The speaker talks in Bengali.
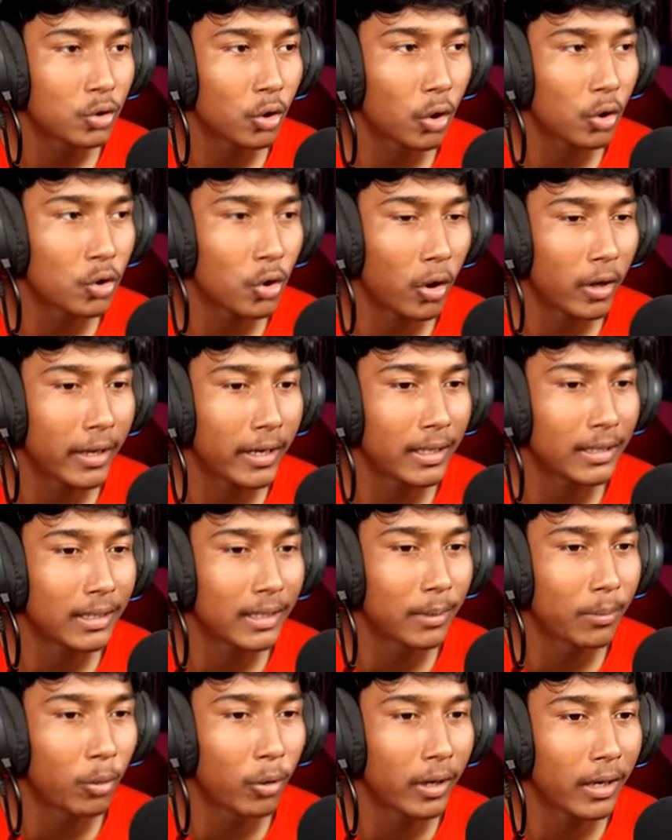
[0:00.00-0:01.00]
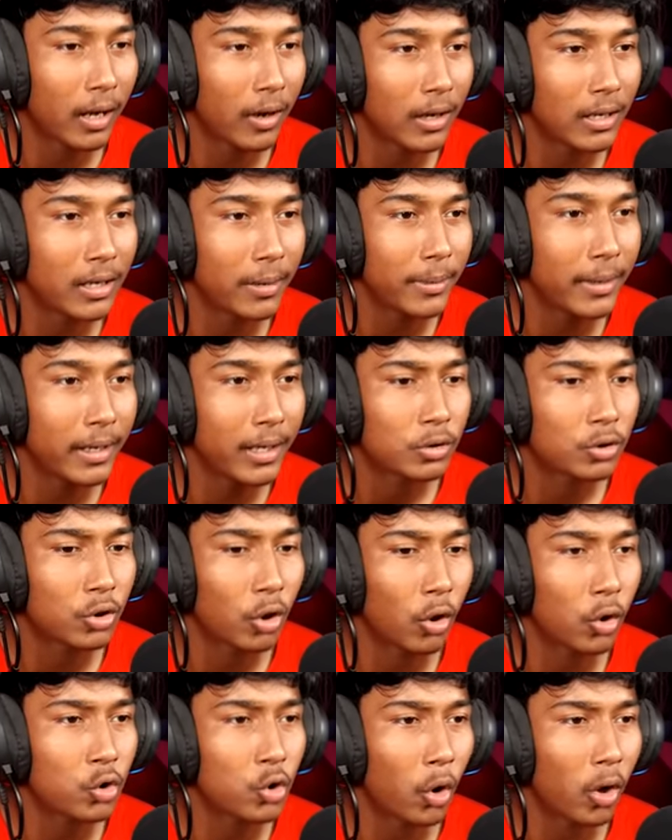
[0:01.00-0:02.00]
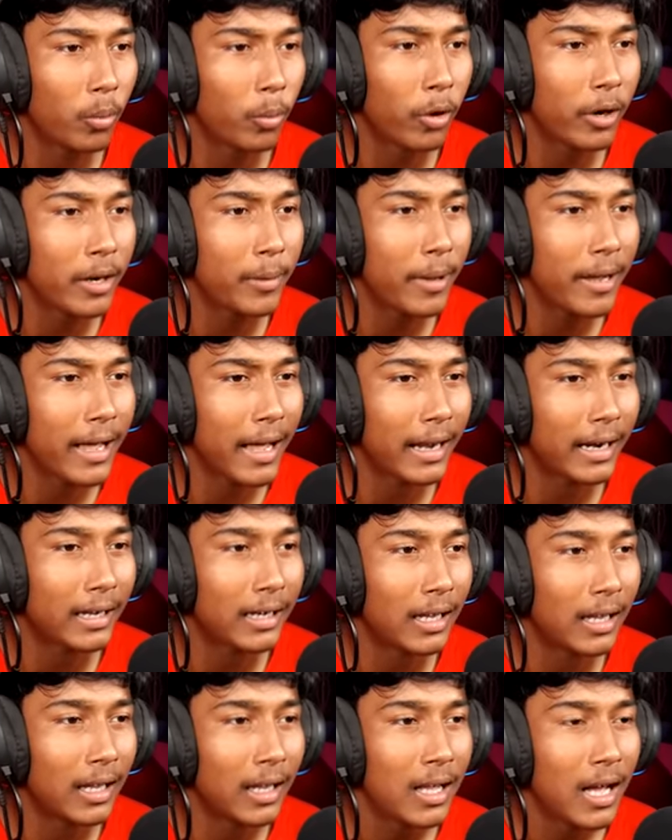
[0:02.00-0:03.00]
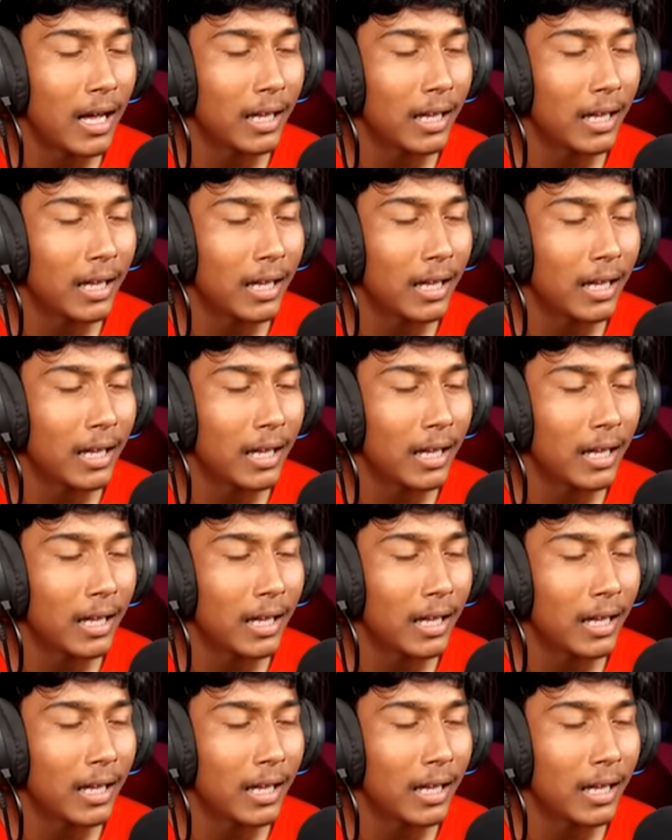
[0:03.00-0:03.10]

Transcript: চলো জল এখান থেকে ভরে খাওয়া যাবে চলো জল ভরে নি ভাই আরেকটা